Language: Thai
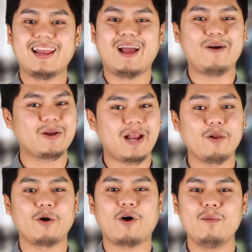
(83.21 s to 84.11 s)
และกดดาวน์โห
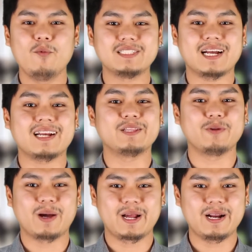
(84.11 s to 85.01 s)
ลดข้อมูลจากในตั
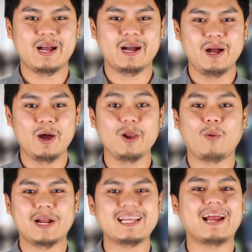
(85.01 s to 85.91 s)
วเครื่องลง
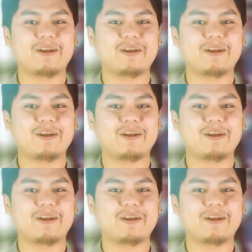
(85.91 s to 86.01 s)
ในฐาน